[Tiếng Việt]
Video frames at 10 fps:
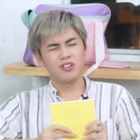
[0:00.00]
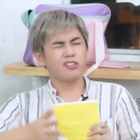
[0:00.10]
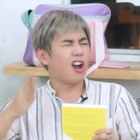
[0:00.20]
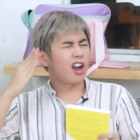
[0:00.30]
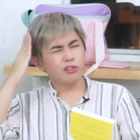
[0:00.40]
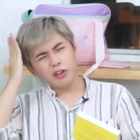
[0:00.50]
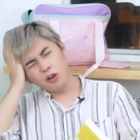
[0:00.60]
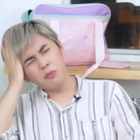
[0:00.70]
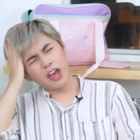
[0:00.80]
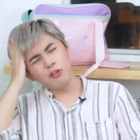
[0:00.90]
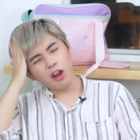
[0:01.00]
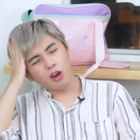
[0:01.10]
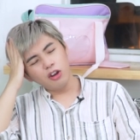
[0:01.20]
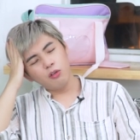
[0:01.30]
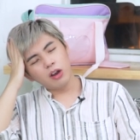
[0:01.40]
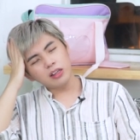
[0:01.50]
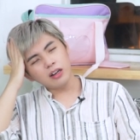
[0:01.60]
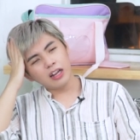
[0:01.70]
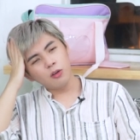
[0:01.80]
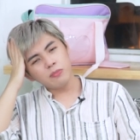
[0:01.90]
Trời ơi, tôi không hiểu nổi luôn á,
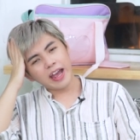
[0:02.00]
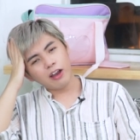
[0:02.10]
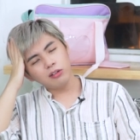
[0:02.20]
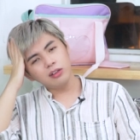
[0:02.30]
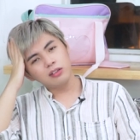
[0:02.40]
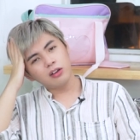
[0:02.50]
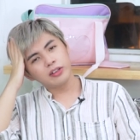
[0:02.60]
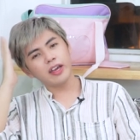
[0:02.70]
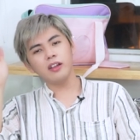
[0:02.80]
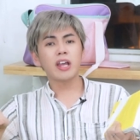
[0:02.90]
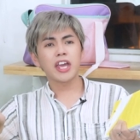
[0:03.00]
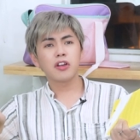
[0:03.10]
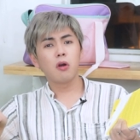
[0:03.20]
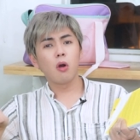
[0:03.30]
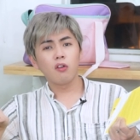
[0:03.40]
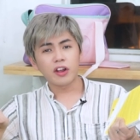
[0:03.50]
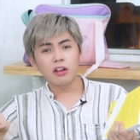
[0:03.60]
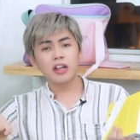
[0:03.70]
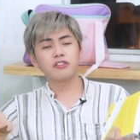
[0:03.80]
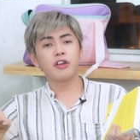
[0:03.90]
tức là lúc nào á, thường thường nhá, thầy cô phải
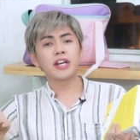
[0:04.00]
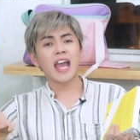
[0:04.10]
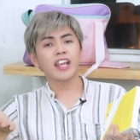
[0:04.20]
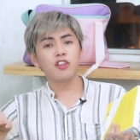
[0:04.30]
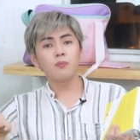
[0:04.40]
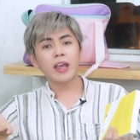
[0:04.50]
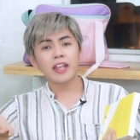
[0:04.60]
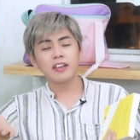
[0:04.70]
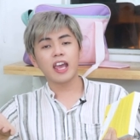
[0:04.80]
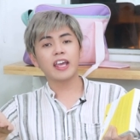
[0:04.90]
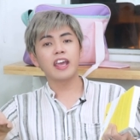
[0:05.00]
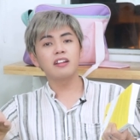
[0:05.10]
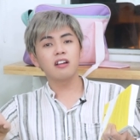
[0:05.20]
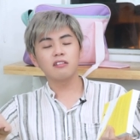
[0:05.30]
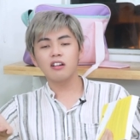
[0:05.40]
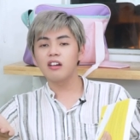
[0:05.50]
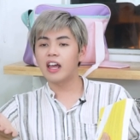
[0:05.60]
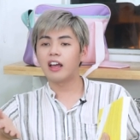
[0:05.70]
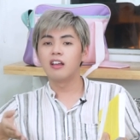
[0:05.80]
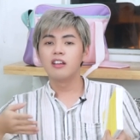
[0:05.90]
nói là truyền đạt chúng ta những cái kiến thức rất
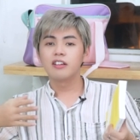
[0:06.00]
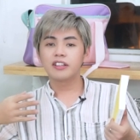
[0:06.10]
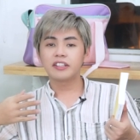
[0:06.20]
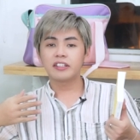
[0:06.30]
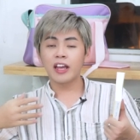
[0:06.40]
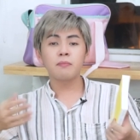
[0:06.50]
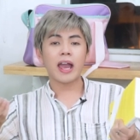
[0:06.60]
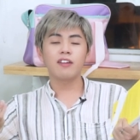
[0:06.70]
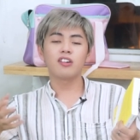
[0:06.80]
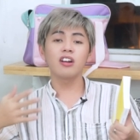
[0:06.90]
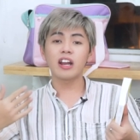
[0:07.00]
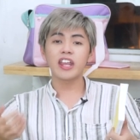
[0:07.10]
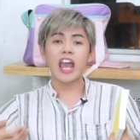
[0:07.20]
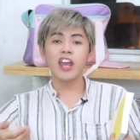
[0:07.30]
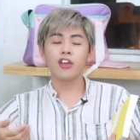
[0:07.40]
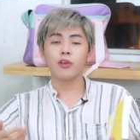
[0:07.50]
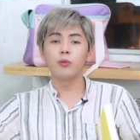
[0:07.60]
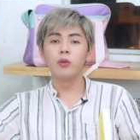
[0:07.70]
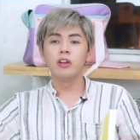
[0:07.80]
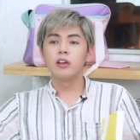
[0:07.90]
là căn bản và rất là dễ hiểu
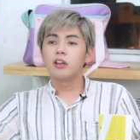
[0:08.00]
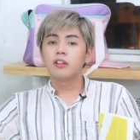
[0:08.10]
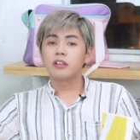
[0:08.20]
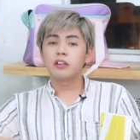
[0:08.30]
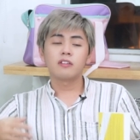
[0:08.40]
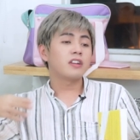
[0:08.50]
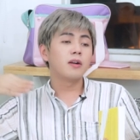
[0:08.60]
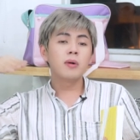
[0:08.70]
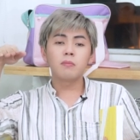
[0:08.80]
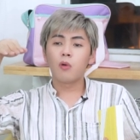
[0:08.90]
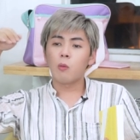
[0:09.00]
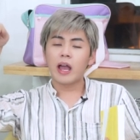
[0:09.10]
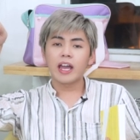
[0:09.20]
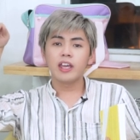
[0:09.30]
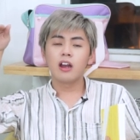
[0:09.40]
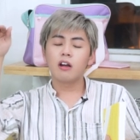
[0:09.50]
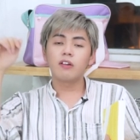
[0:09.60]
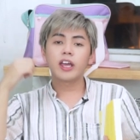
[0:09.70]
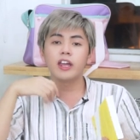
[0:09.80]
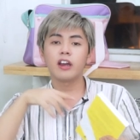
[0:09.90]
ở mức một, hai gì đó,
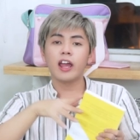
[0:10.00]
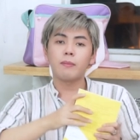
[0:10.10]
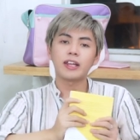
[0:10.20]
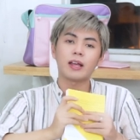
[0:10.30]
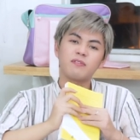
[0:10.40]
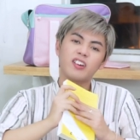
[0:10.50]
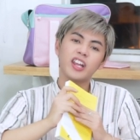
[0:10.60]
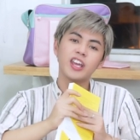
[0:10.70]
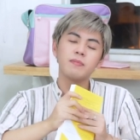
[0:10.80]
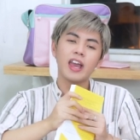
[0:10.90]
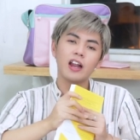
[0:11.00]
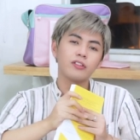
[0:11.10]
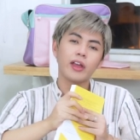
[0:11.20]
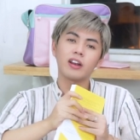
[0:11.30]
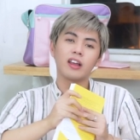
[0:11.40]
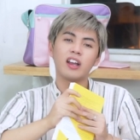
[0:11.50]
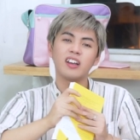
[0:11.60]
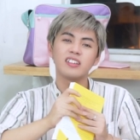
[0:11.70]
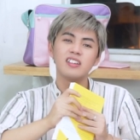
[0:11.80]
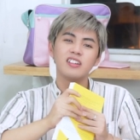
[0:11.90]
và khi ra bài tập và thi kiểm tra là toàn là
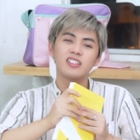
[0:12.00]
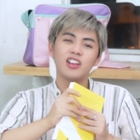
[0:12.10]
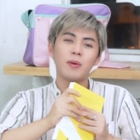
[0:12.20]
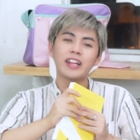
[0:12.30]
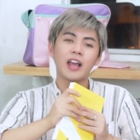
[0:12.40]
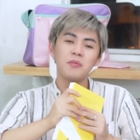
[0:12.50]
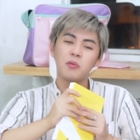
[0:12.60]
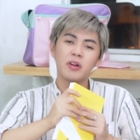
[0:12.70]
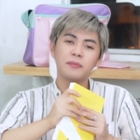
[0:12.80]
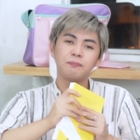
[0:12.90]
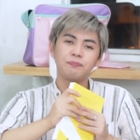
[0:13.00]
sáu, bảy, tám không à.